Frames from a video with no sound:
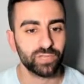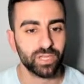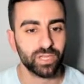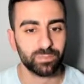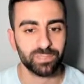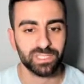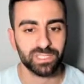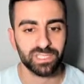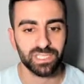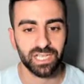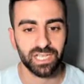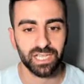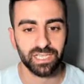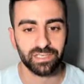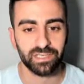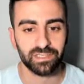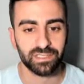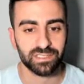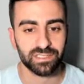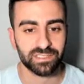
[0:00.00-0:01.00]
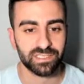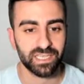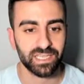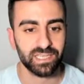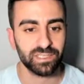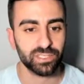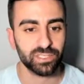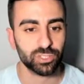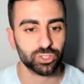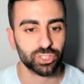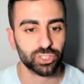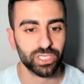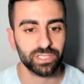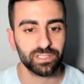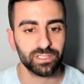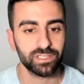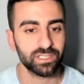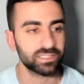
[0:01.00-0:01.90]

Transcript: Wir haben hier ein Ascending Channel.